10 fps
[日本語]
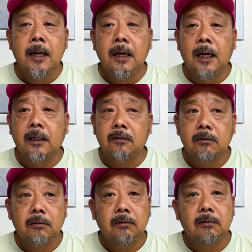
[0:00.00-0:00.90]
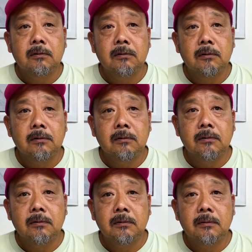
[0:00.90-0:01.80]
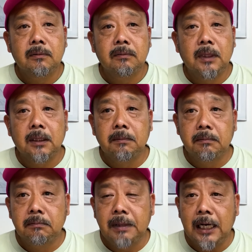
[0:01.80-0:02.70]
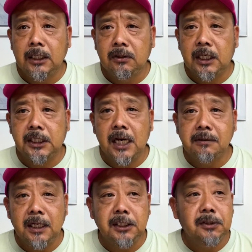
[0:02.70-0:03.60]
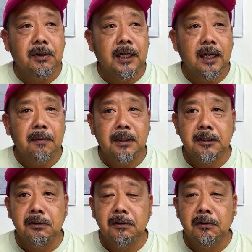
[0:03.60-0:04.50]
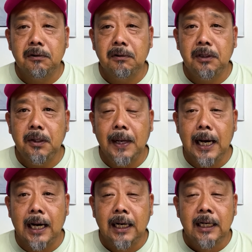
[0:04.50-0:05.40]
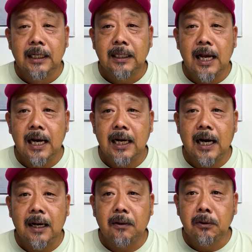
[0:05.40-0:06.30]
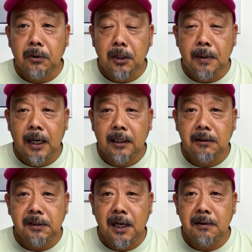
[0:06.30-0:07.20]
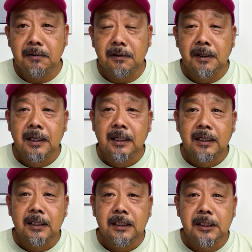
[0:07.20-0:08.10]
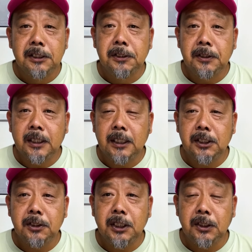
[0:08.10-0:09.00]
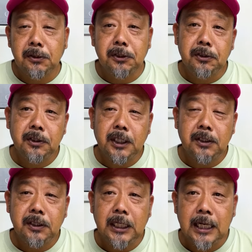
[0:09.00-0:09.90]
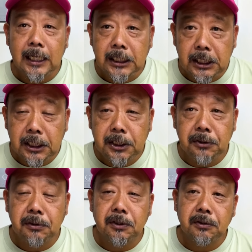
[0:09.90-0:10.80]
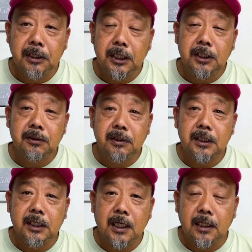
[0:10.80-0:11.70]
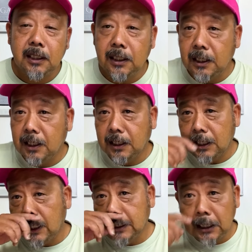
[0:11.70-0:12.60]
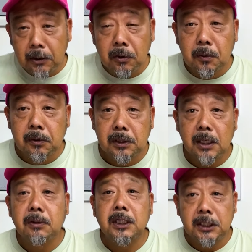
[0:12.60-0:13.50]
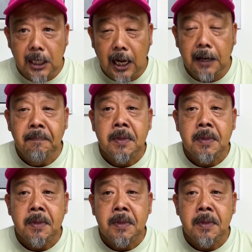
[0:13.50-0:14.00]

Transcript: あのー、まあ、場合によっては灼熱とかね、まあ、そういうことよりは、なんか、本当リバー&サーフ、鈴木釣りの鈴木釣りらしい状況で非常に使っていただきたいなと思う竿でして、